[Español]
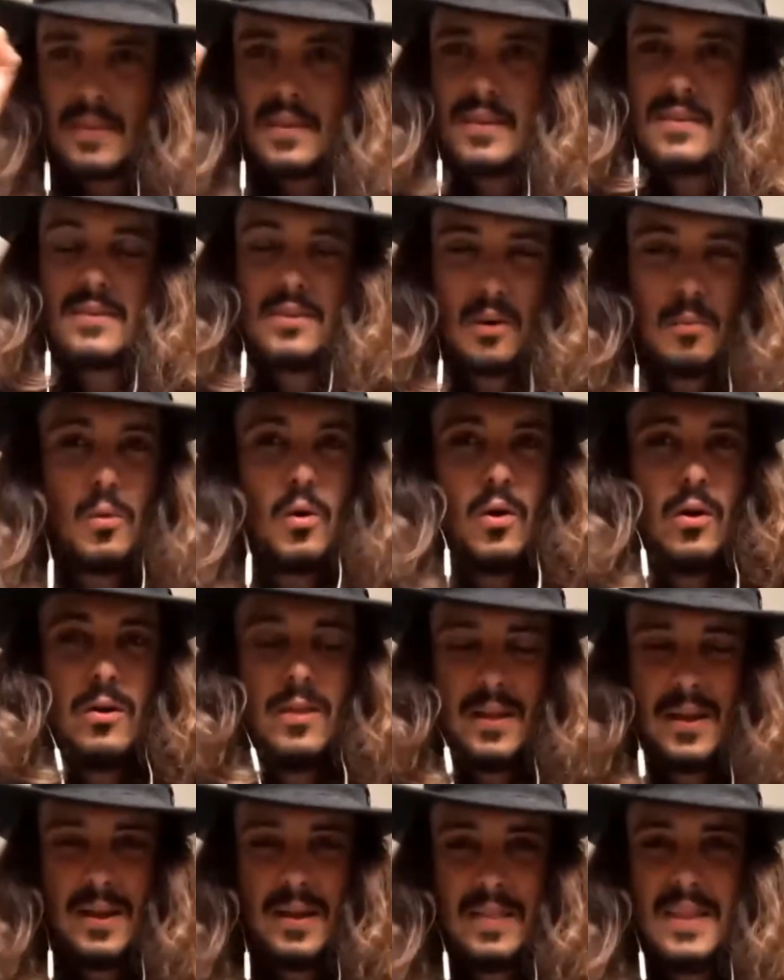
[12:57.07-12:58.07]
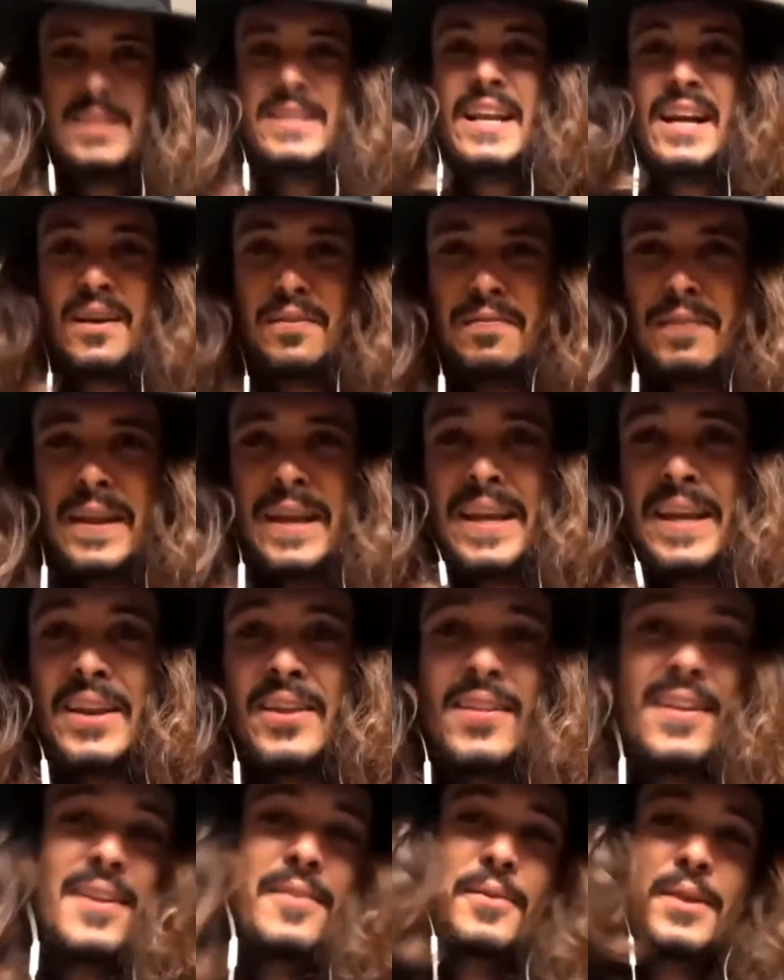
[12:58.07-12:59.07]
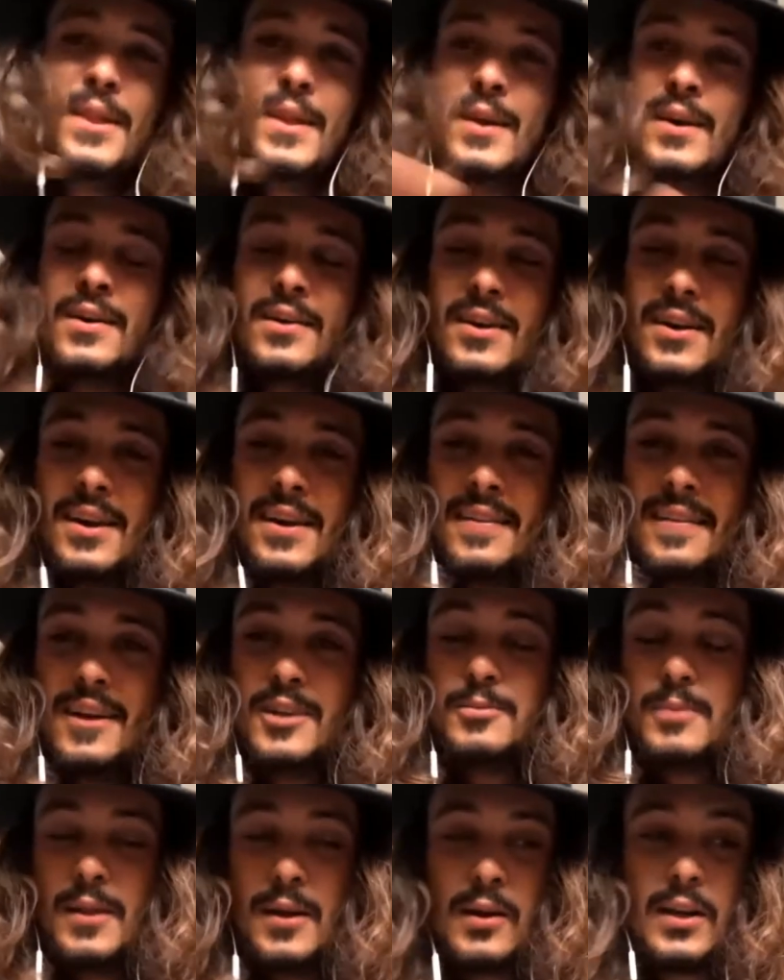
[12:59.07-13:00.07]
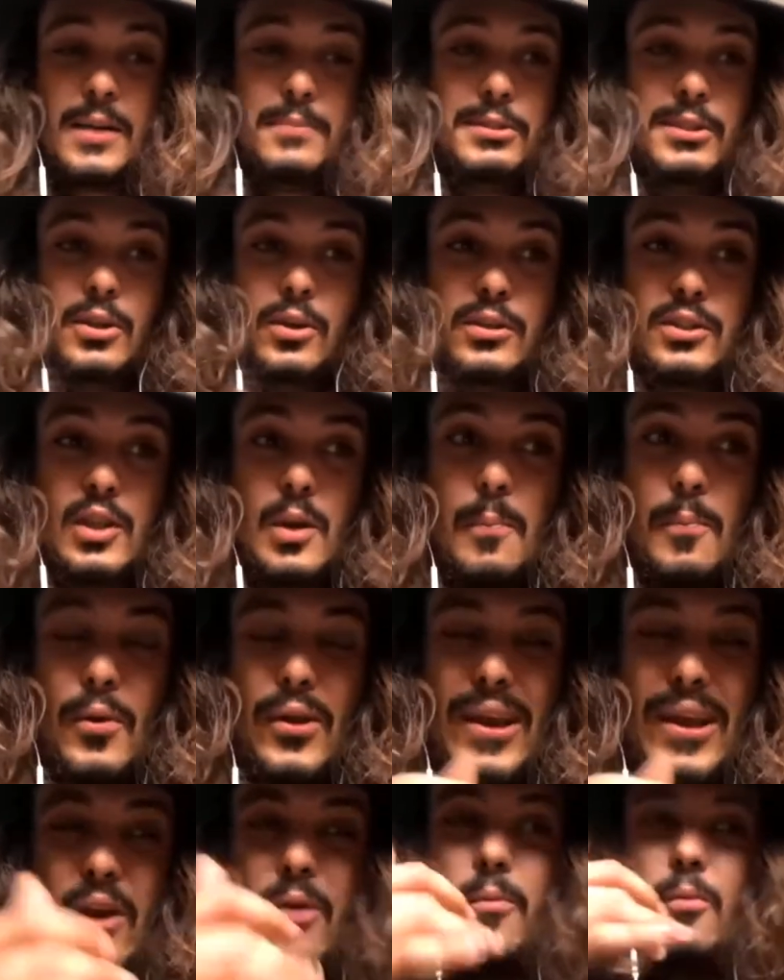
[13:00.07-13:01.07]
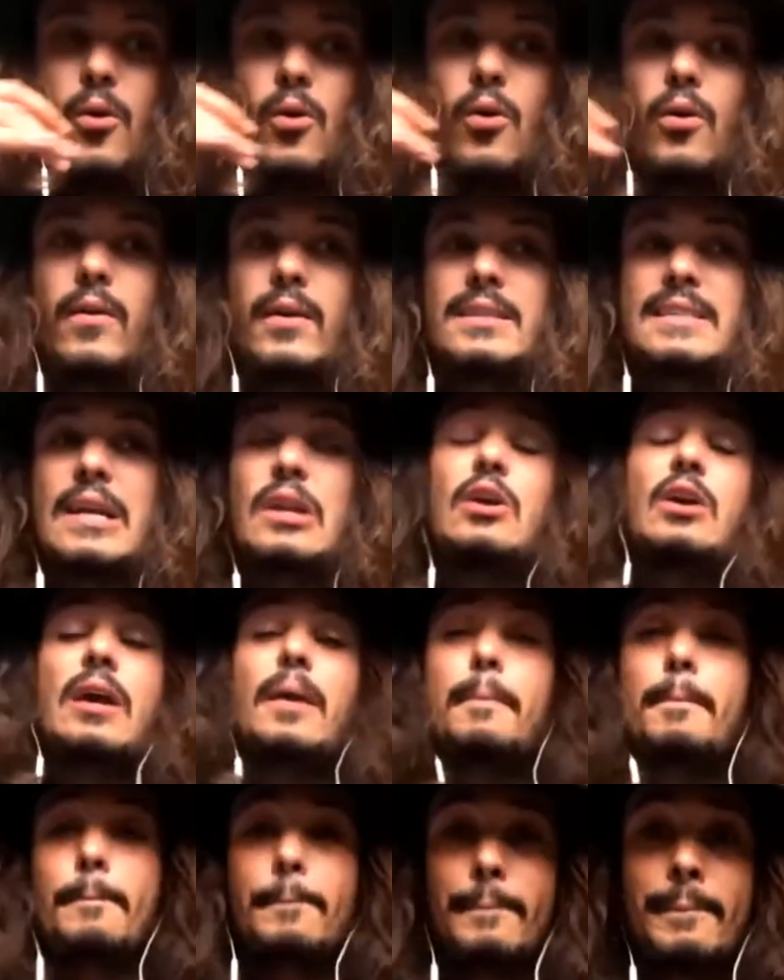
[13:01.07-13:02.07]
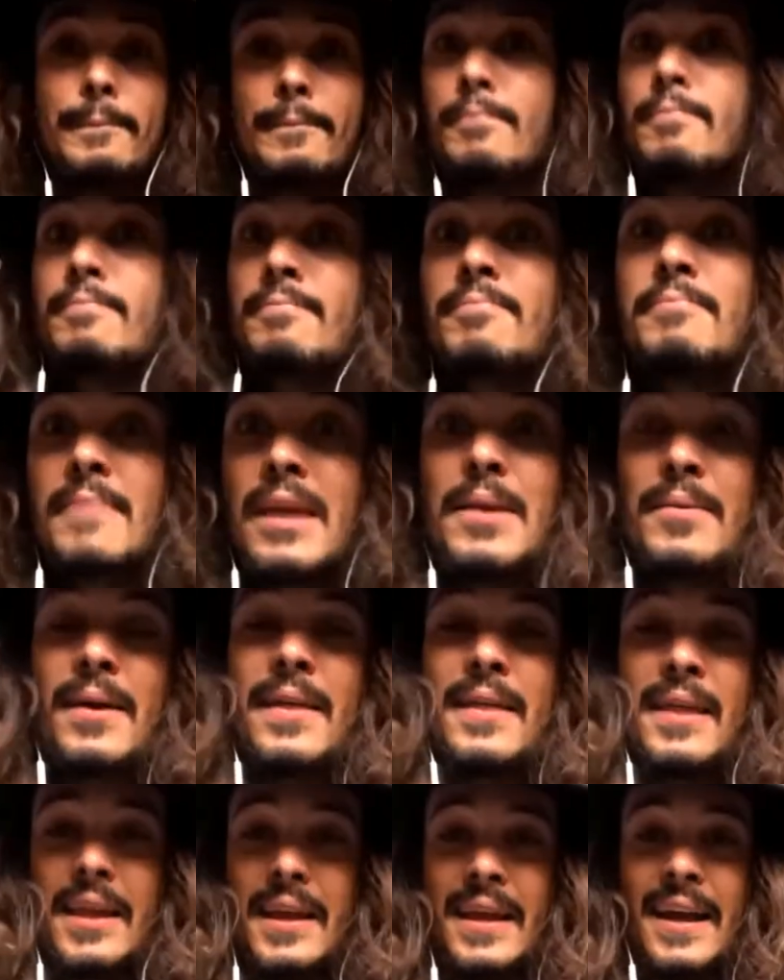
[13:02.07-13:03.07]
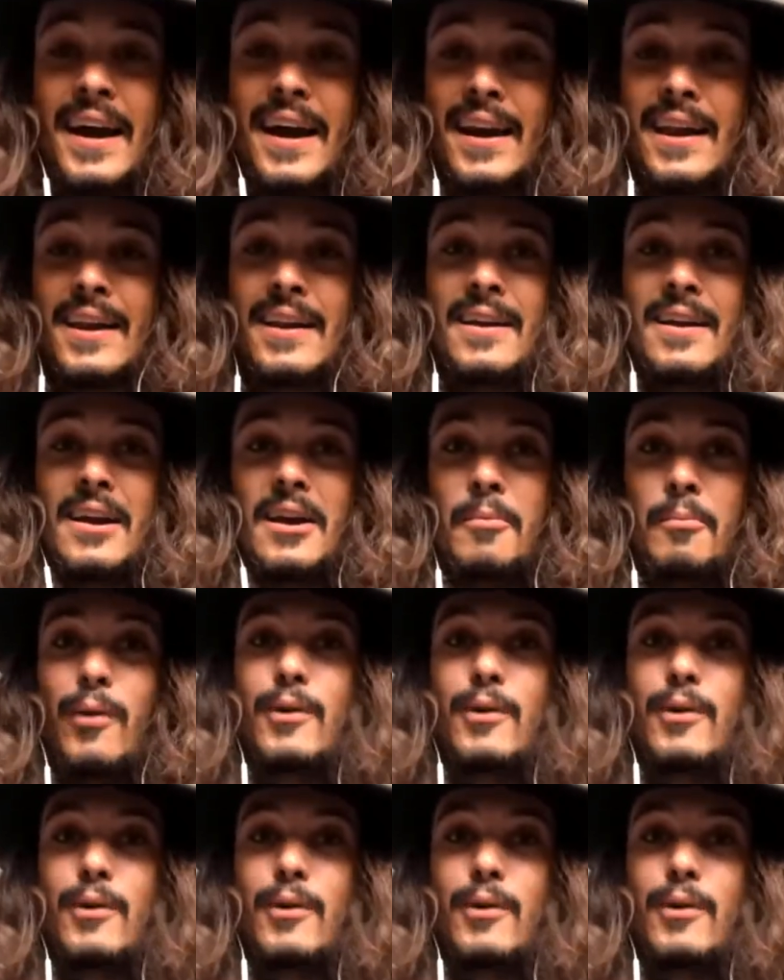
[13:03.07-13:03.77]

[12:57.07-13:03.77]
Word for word: como de ser el friki, ¿no? Del vídeo, de los videoclips y todo esto, porque como es algo que me iba a dedicar, puedo